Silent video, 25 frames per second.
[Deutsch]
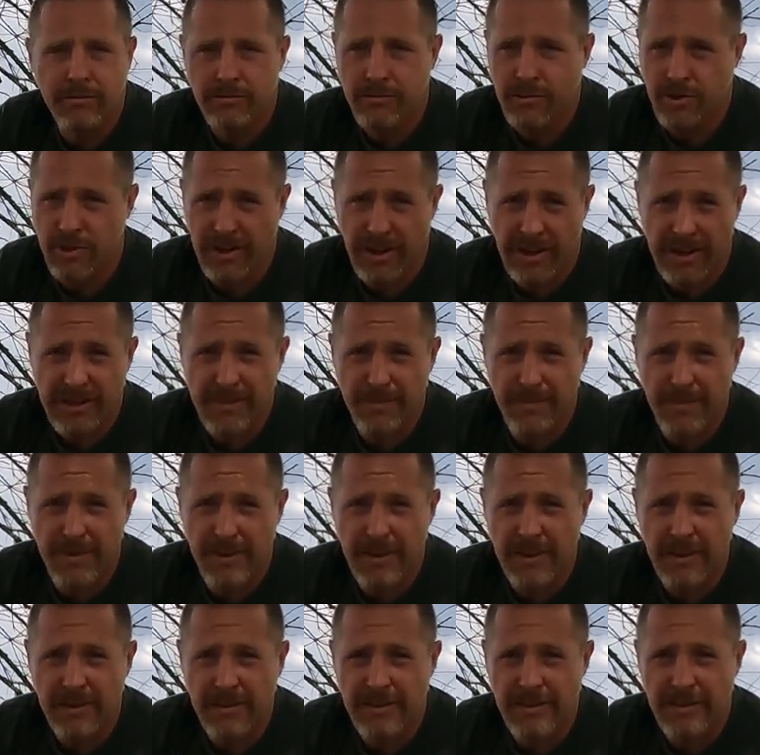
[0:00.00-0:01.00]

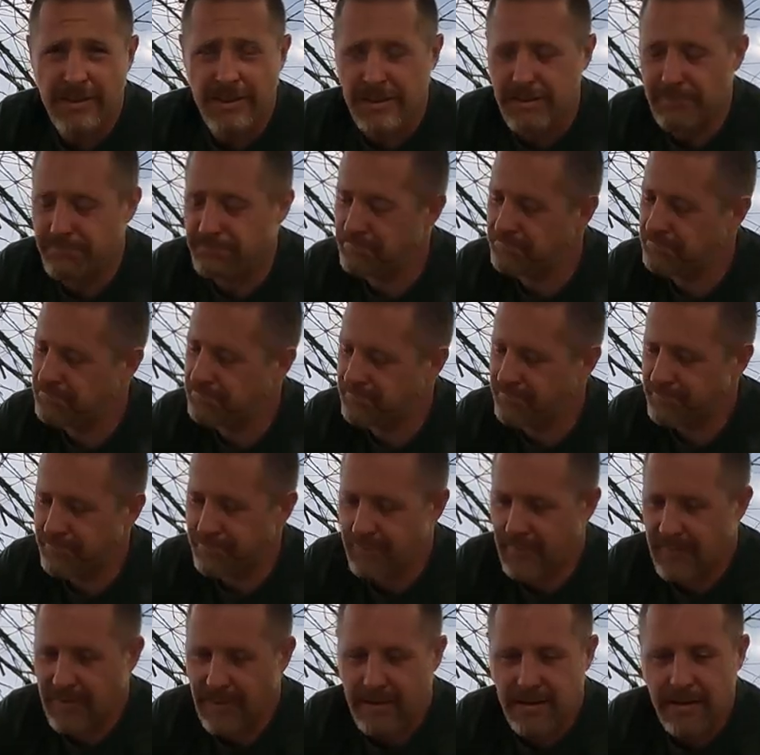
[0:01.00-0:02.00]
Stressbedingt,
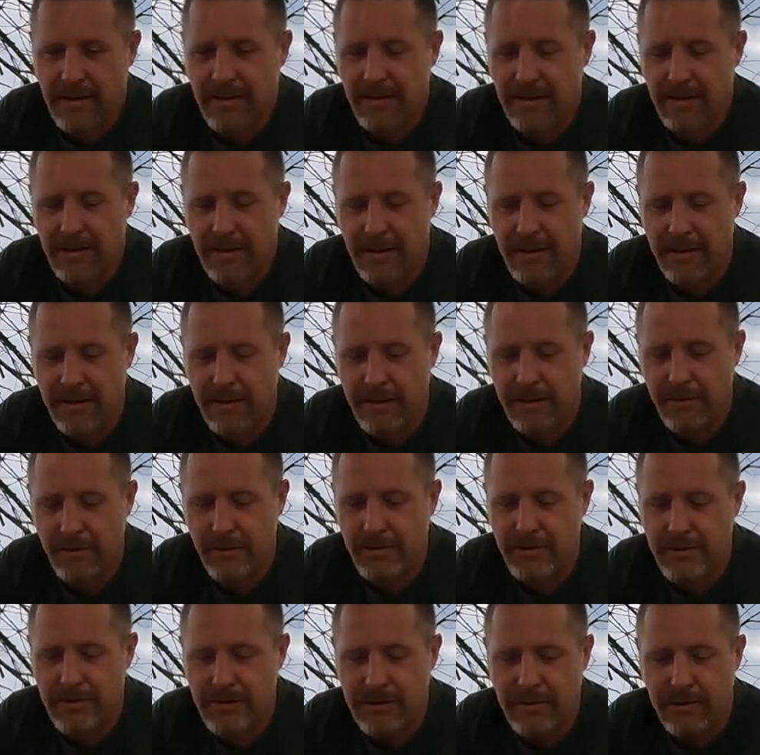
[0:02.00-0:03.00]
keine
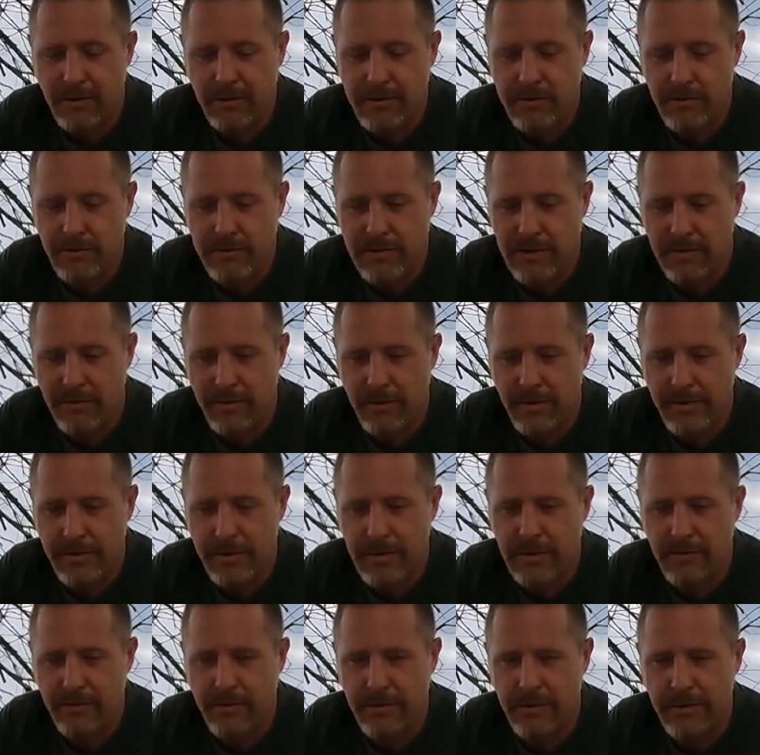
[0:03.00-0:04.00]
Ahnung, den Auslöser haben wir noch
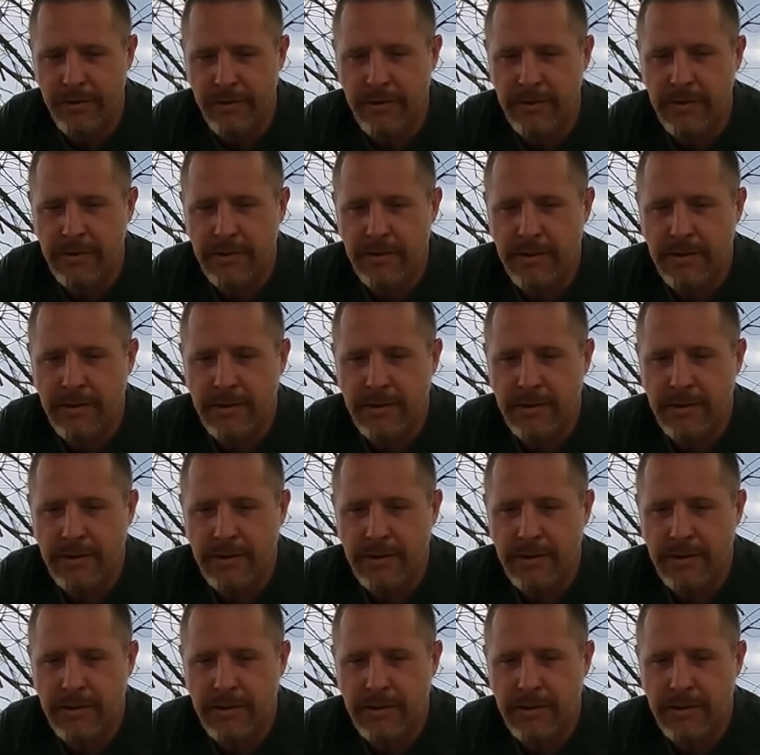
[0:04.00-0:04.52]
nicht gefunden.